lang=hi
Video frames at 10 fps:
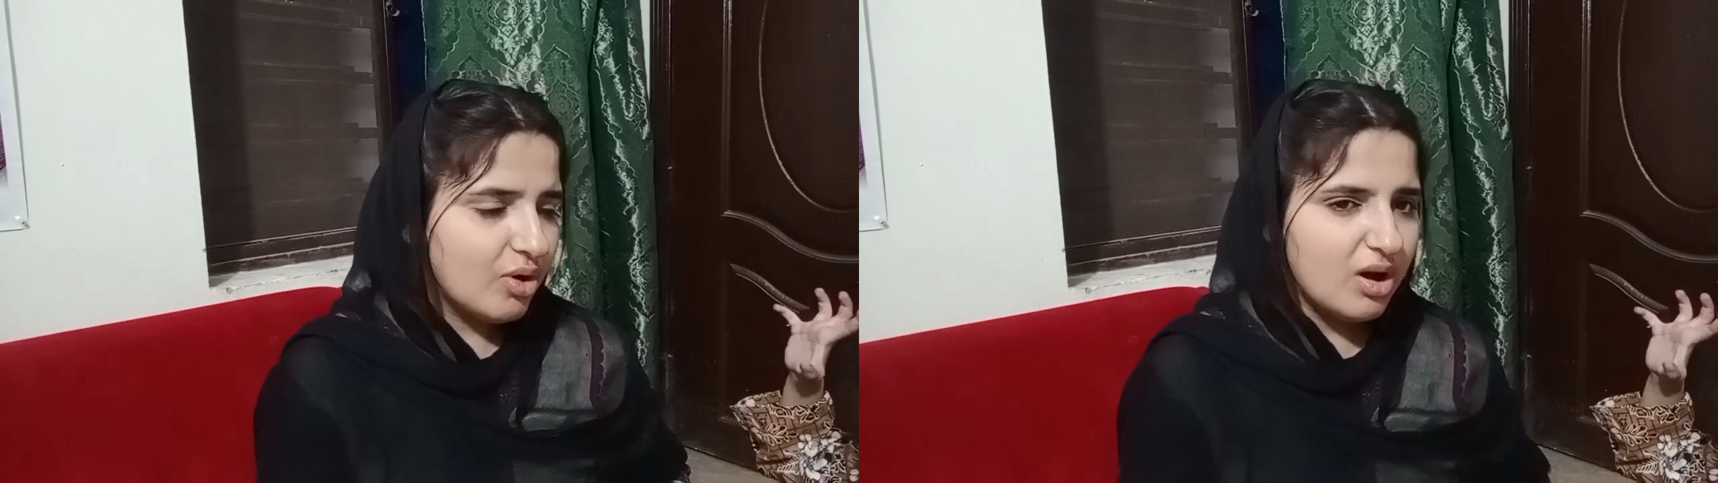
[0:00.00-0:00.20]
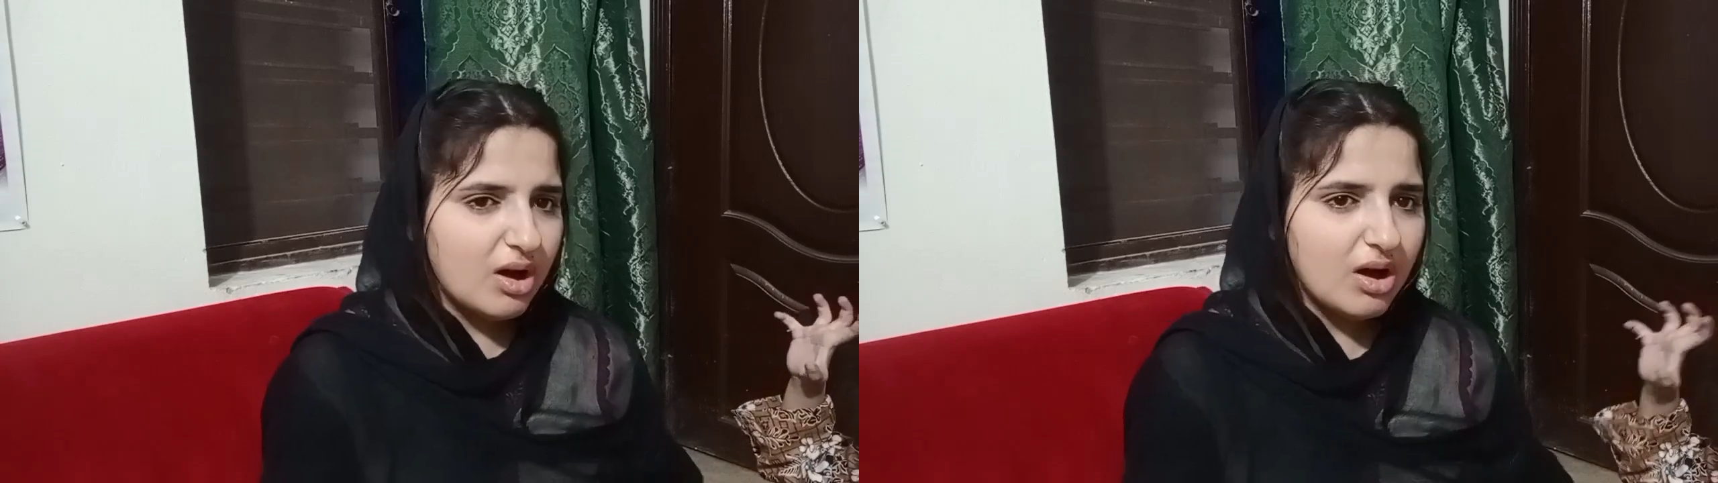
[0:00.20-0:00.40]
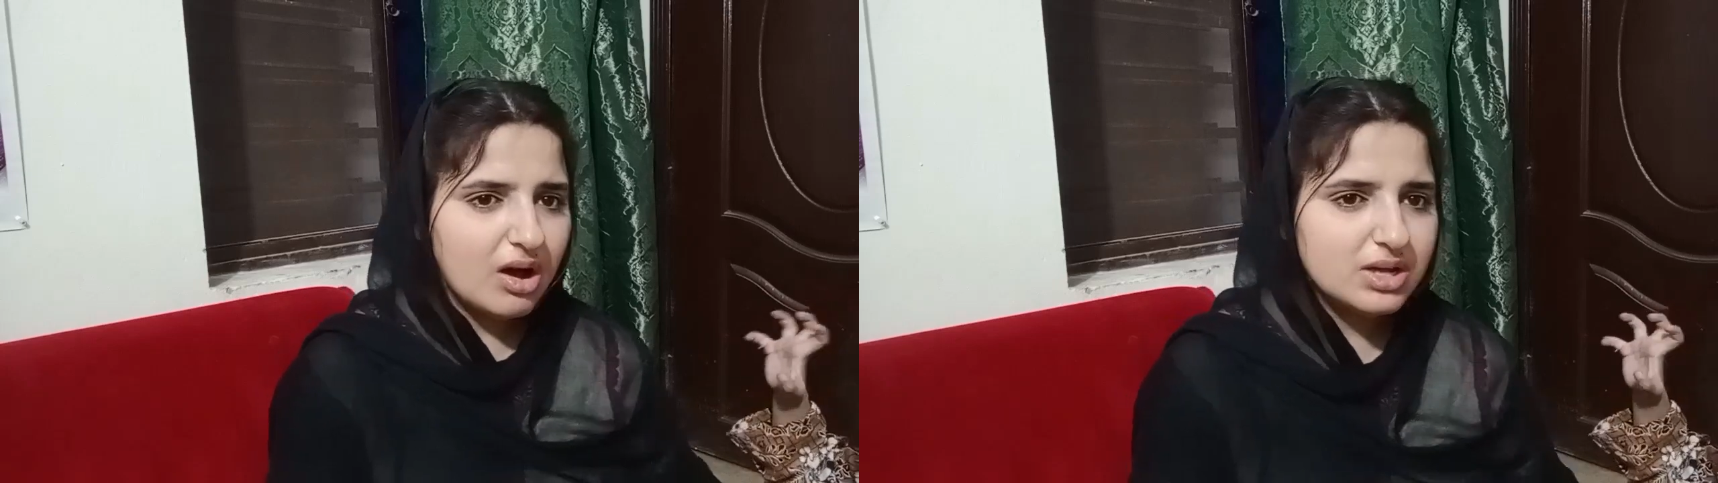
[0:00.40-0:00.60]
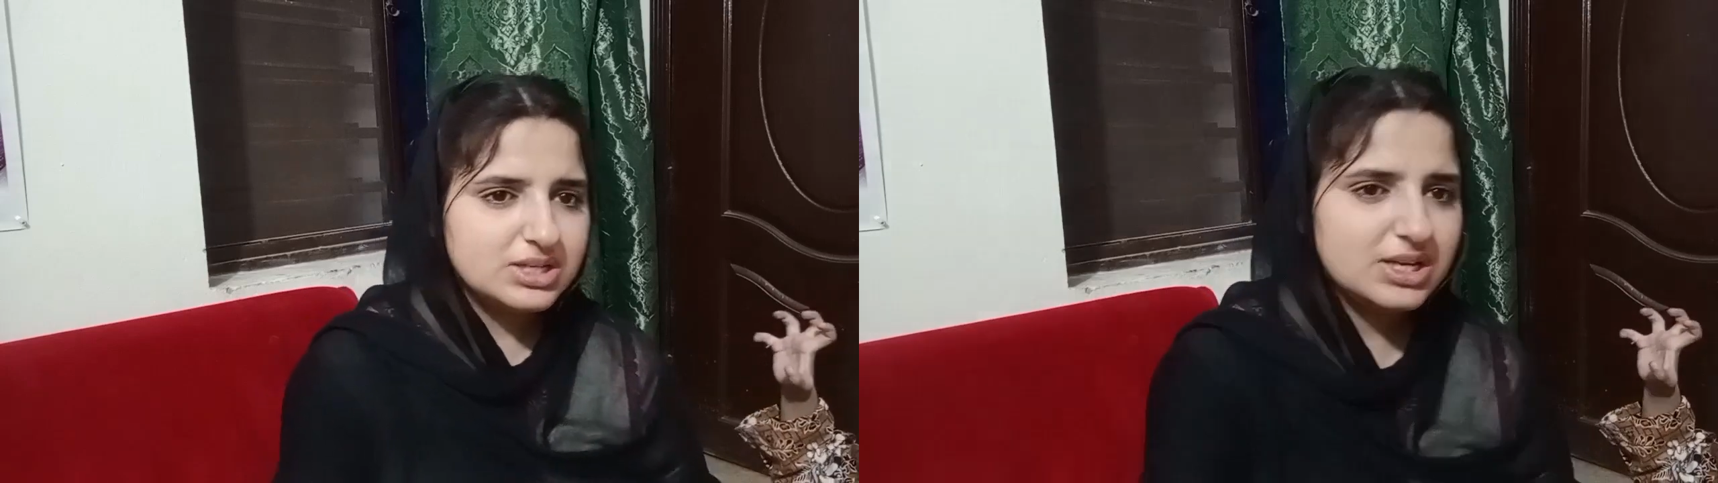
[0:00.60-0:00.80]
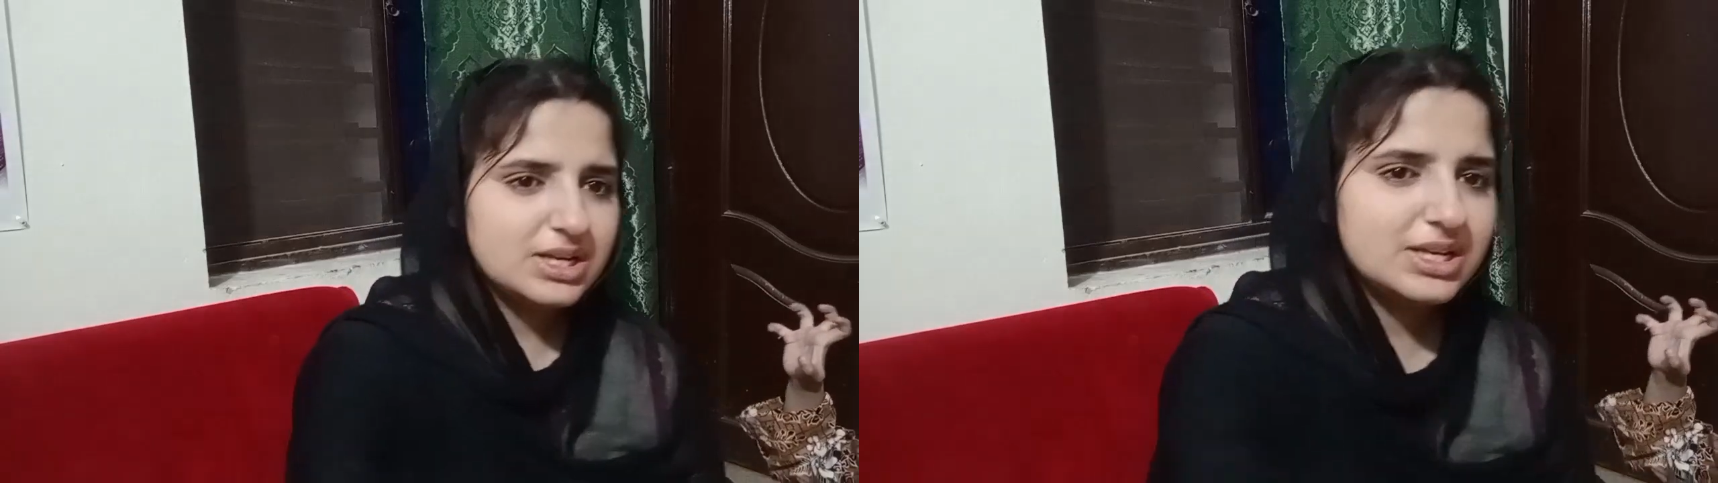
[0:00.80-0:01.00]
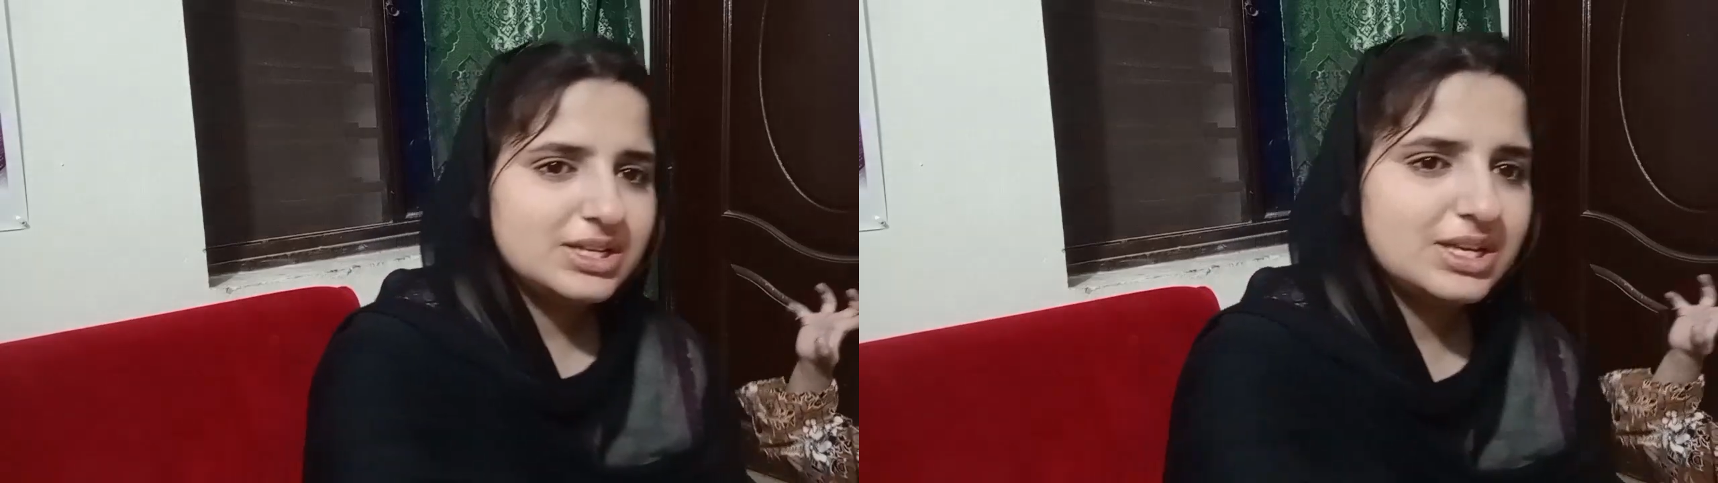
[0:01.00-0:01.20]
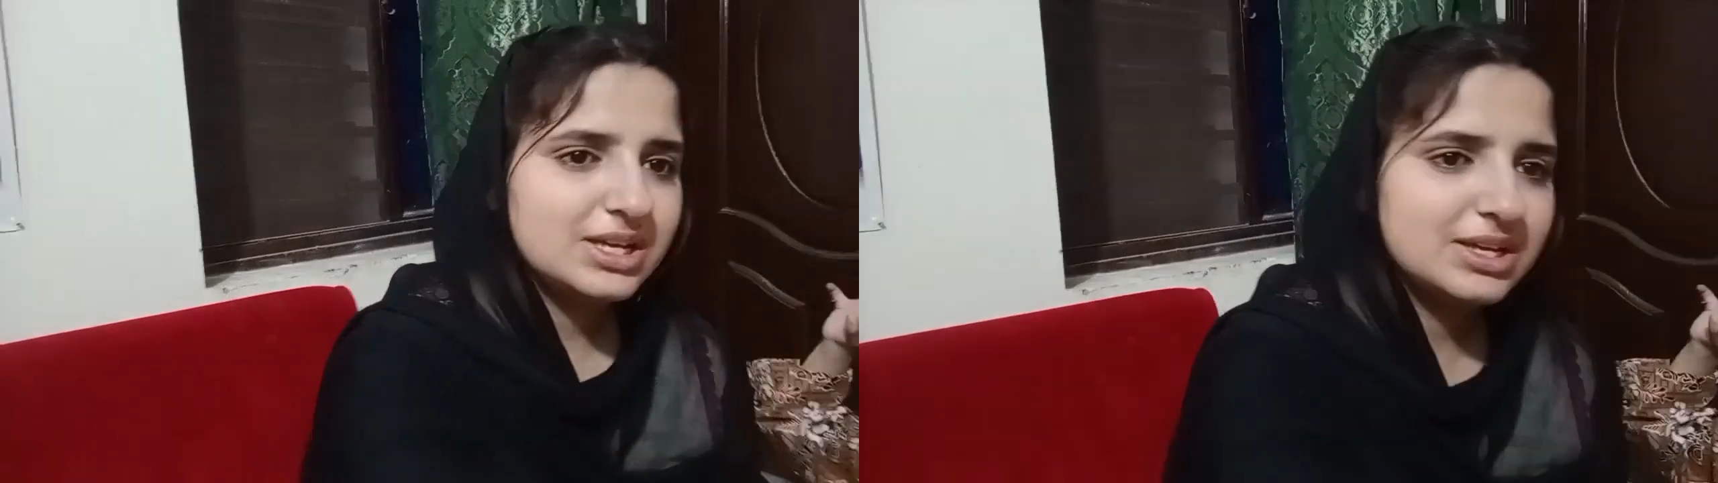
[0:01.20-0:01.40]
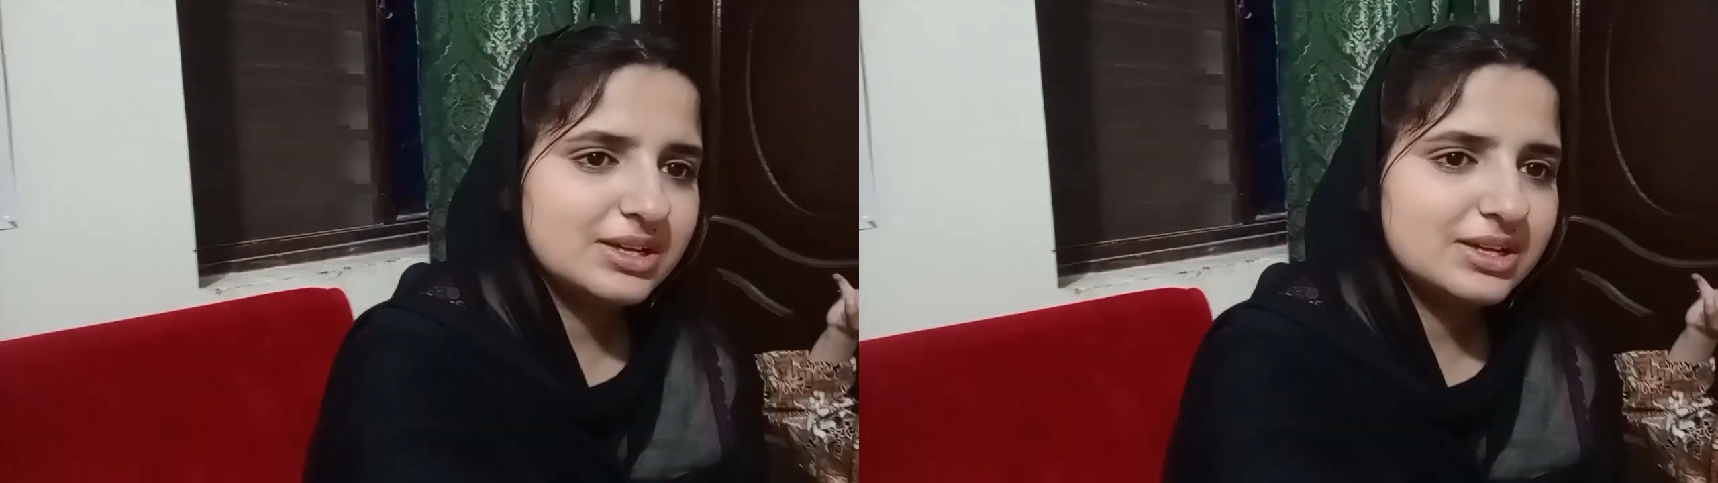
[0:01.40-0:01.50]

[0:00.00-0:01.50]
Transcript: नो ये देखिए